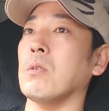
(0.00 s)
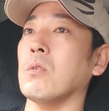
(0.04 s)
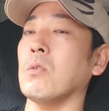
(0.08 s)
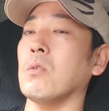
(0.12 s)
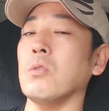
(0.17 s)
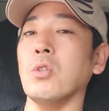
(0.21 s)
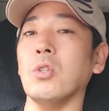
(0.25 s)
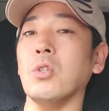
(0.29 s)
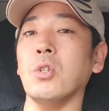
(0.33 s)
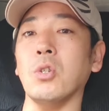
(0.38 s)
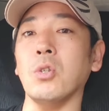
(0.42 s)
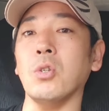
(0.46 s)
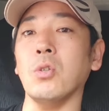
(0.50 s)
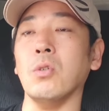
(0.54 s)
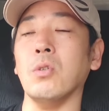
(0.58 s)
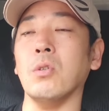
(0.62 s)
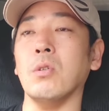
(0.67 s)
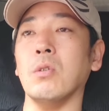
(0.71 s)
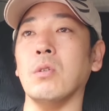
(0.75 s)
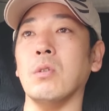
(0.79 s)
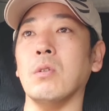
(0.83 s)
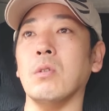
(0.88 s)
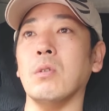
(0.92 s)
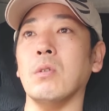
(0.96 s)
今週
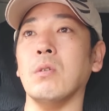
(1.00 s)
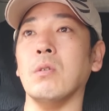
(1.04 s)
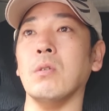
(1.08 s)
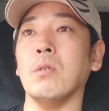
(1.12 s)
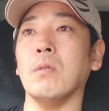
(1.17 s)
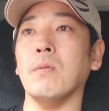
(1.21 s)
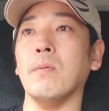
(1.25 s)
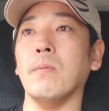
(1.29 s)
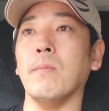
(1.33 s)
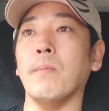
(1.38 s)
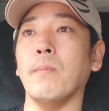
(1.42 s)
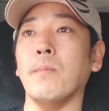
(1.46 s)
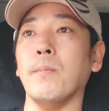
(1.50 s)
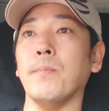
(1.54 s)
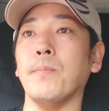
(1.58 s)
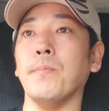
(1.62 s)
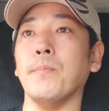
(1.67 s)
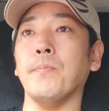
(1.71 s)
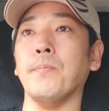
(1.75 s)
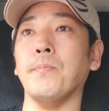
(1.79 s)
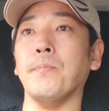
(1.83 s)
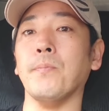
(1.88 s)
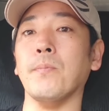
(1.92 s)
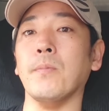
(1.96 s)

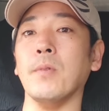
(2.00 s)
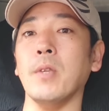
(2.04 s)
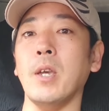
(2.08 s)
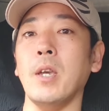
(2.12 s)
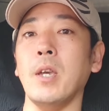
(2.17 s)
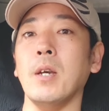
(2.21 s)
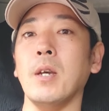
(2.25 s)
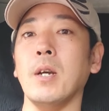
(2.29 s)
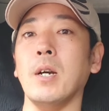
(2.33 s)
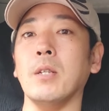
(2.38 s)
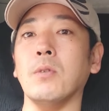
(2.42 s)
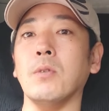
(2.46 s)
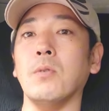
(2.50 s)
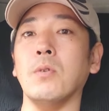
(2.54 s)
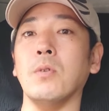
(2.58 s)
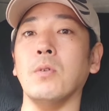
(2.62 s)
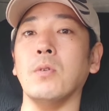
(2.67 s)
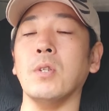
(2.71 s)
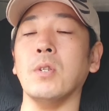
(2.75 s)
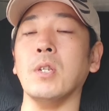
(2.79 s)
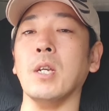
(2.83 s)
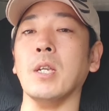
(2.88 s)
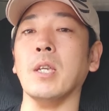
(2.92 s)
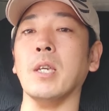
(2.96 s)
ね、あ
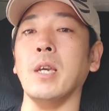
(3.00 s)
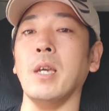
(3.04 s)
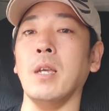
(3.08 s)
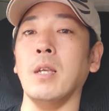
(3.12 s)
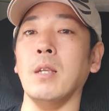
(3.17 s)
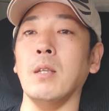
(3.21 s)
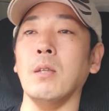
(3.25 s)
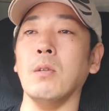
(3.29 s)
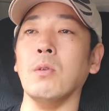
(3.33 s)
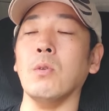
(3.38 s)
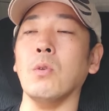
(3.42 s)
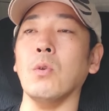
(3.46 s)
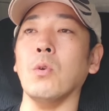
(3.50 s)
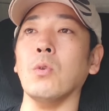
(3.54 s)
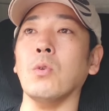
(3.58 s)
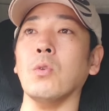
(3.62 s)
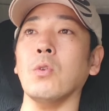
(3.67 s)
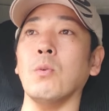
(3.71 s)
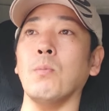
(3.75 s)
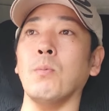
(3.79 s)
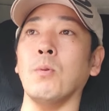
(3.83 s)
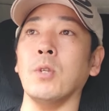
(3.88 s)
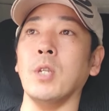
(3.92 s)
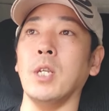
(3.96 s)
の、車検と
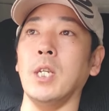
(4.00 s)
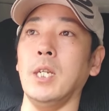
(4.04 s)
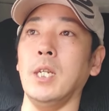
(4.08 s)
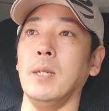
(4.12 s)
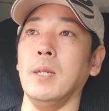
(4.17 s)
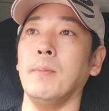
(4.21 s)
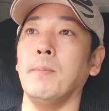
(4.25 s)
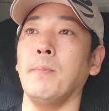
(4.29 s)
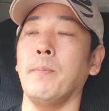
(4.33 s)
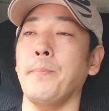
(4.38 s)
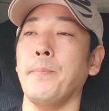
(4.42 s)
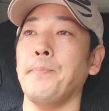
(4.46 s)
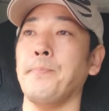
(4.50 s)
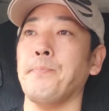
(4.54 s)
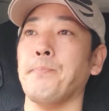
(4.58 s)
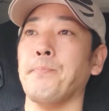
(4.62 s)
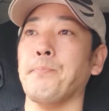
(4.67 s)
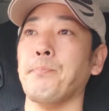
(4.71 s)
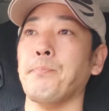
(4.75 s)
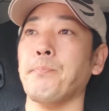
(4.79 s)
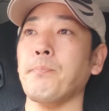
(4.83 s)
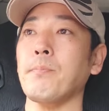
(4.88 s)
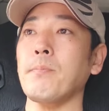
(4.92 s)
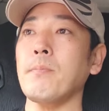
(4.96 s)
ともに、
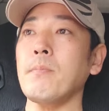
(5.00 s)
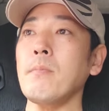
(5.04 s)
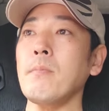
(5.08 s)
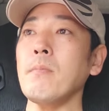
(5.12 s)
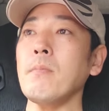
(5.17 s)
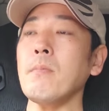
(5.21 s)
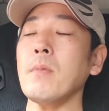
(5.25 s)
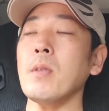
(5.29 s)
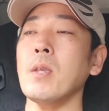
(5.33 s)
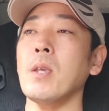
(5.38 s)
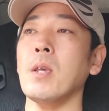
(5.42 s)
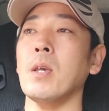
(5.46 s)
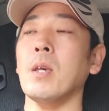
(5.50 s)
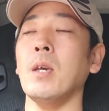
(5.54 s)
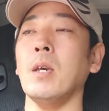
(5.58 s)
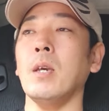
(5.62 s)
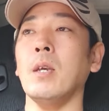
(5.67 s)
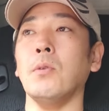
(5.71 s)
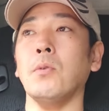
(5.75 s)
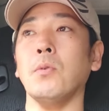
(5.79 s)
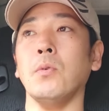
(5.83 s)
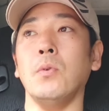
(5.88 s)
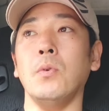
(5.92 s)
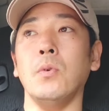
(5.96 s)

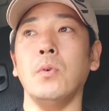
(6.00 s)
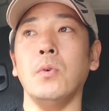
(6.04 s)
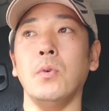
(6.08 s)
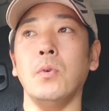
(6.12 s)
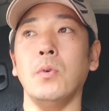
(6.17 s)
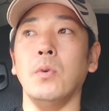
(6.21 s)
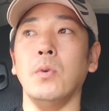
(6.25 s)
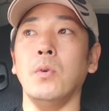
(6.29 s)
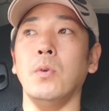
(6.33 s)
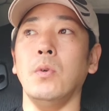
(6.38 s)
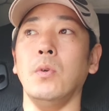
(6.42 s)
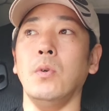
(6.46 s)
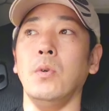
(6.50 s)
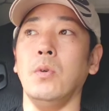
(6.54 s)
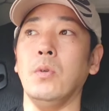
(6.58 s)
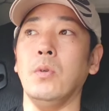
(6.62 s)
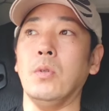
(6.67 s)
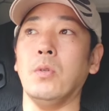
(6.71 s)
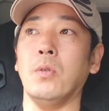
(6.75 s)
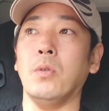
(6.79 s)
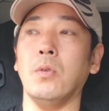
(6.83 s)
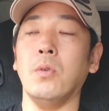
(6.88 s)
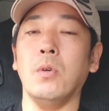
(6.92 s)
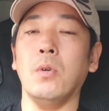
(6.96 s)
えっ、ー、と、
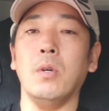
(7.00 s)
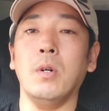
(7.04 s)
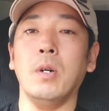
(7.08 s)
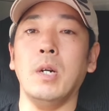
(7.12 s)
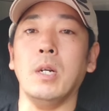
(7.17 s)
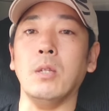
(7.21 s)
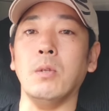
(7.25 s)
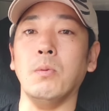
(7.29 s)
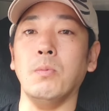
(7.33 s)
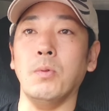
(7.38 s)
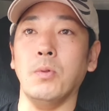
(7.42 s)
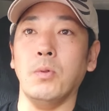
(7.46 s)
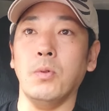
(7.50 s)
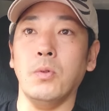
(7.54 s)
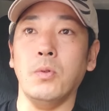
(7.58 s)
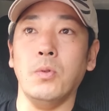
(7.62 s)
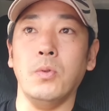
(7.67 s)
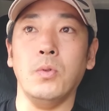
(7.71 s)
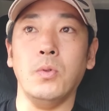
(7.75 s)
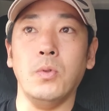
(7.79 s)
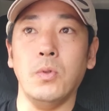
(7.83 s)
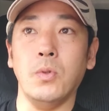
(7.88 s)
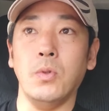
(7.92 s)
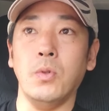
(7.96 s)
その、
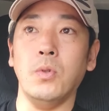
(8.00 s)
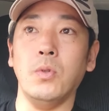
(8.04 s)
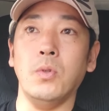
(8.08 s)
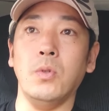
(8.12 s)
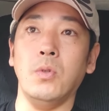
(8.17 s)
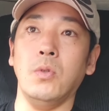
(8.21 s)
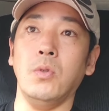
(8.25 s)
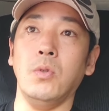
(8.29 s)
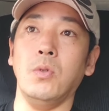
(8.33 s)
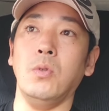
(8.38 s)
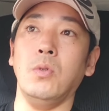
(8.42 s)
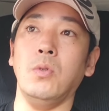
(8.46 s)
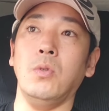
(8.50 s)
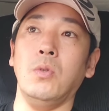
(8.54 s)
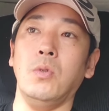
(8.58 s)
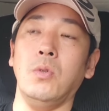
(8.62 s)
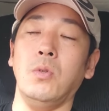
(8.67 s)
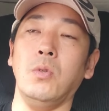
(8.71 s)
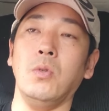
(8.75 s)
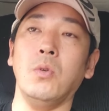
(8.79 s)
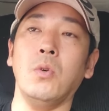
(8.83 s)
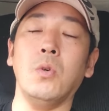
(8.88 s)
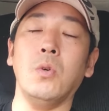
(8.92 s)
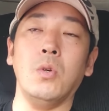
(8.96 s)

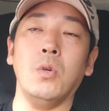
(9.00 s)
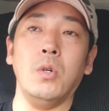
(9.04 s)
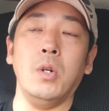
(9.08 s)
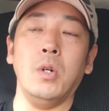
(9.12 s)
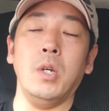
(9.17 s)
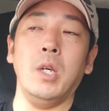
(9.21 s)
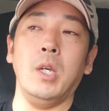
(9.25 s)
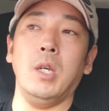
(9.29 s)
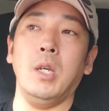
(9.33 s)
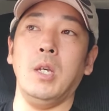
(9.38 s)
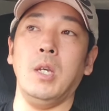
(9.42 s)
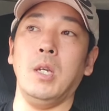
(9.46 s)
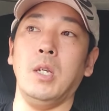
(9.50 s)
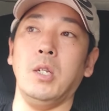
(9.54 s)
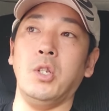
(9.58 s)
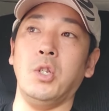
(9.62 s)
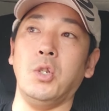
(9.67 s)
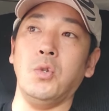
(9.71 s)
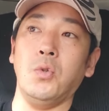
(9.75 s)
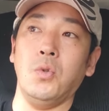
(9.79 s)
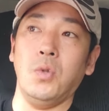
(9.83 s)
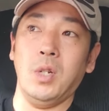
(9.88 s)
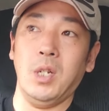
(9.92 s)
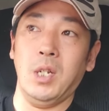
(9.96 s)
アドブルの、えー、
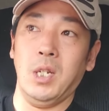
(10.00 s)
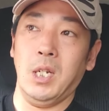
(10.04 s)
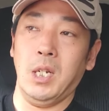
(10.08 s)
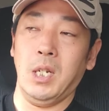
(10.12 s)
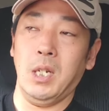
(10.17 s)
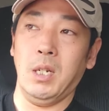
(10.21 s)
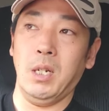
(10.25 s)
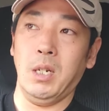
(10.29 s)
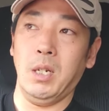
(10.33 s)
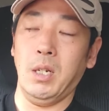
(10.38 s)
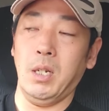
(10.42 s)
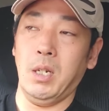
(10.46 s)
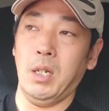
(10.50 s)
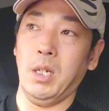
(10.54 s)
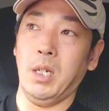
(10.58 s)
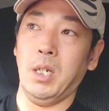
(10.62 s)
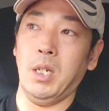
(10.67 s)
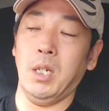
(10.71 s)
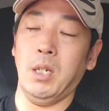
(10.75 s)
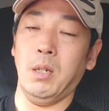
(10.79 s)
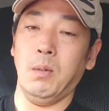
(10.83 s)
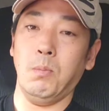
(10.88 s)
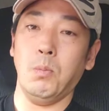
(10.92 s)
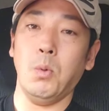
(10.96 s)
修
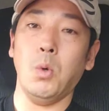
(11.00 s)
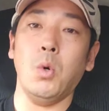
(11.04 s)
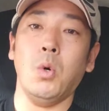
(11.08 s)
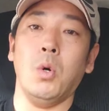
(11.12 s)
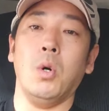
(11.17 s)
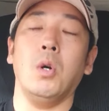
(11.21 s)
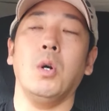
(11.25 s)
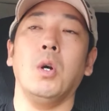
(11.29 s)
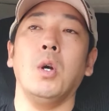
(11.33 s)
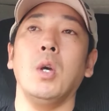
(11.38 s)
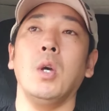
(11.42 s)
理も、